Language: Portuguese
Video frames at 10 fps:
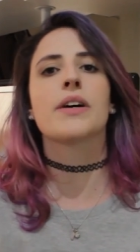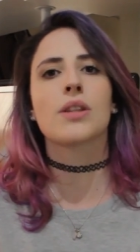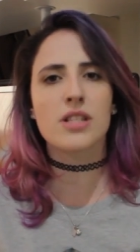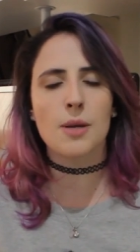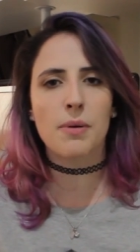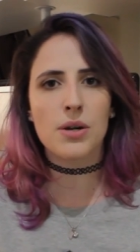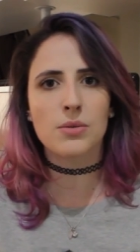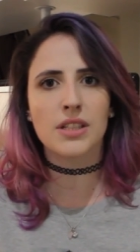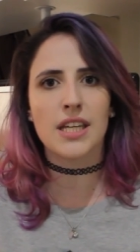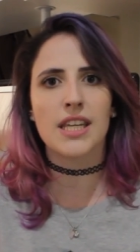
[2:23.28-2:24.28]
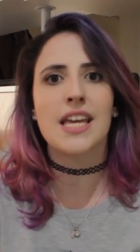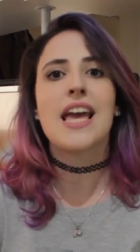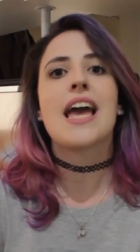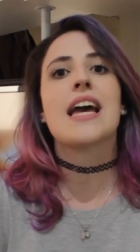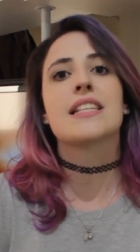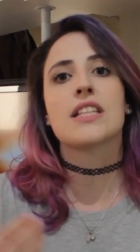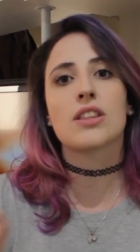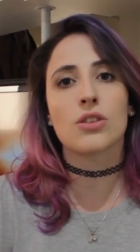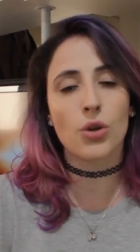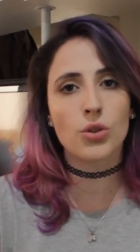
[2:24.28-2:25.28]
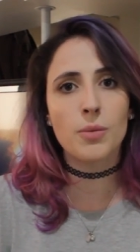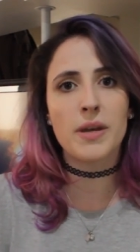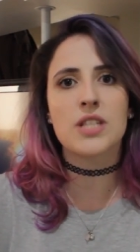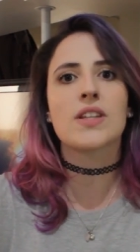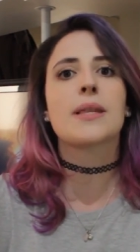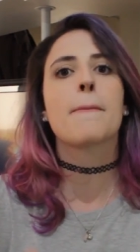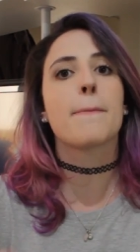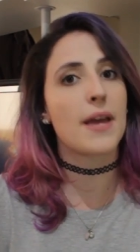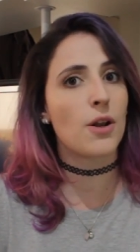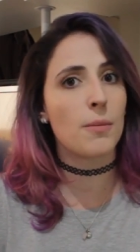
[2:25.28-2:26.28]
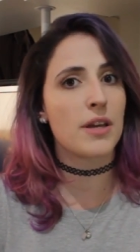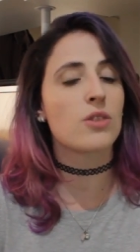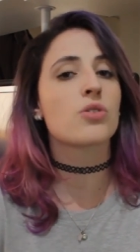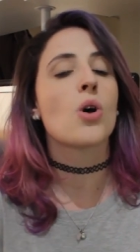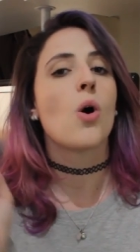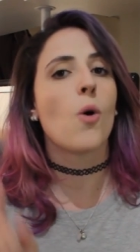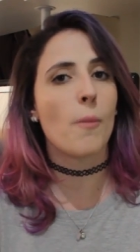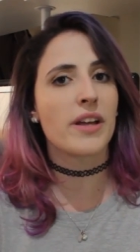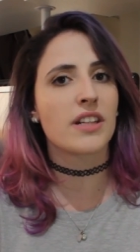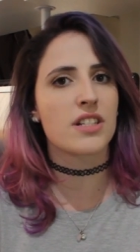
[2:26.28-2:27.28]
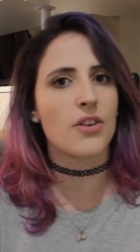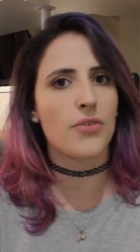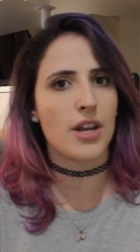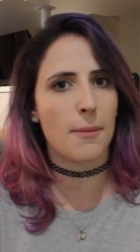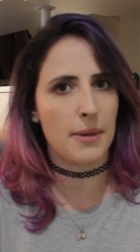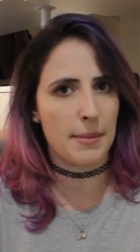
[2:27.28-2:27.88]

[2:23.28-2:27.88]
Então a nossa pergunta aqui é se todo mês vai ter pelo menos uma terça-feira